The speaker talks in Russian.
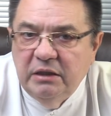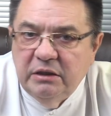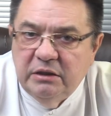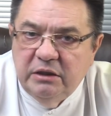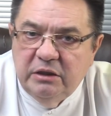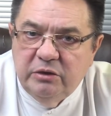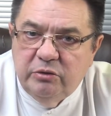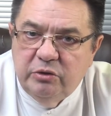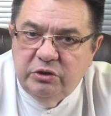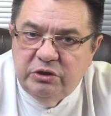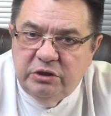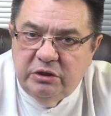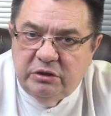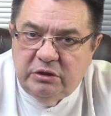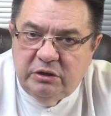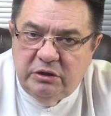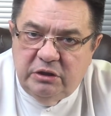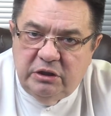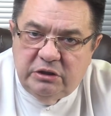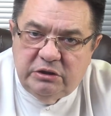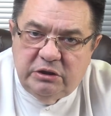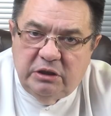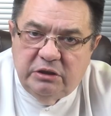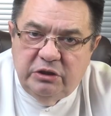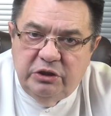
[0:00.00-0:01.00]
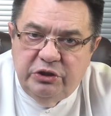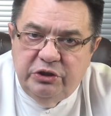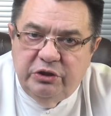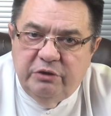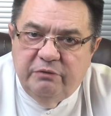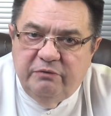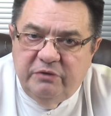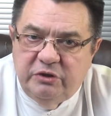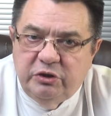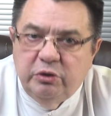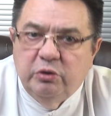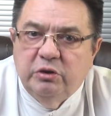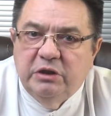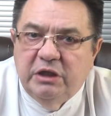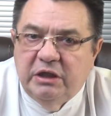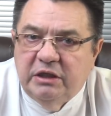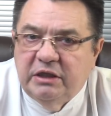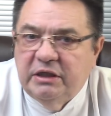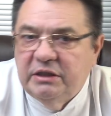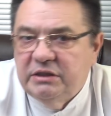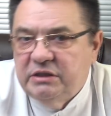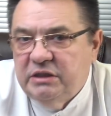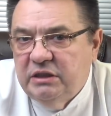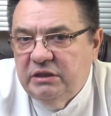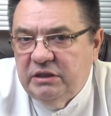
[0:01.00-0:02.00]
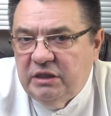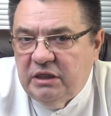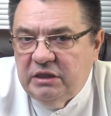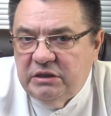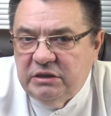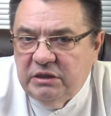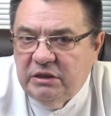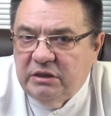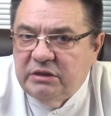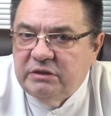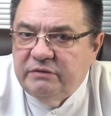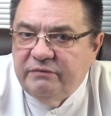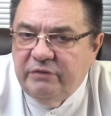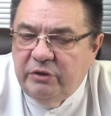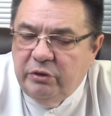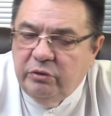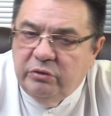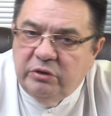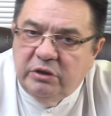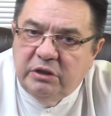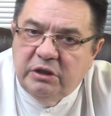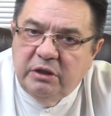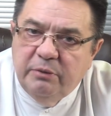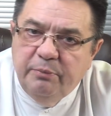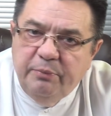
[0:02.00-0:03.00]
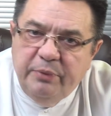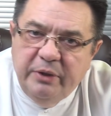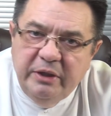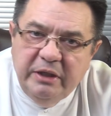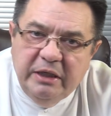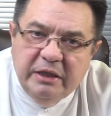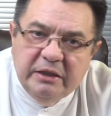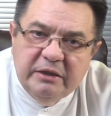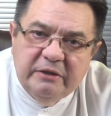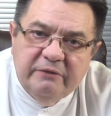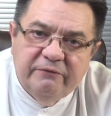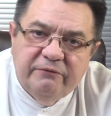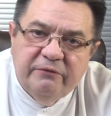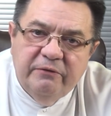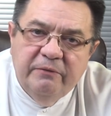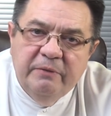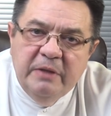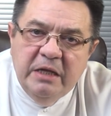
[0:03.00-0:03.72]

Да, то есть это достаточно высокая концентрация растворенных компонентов.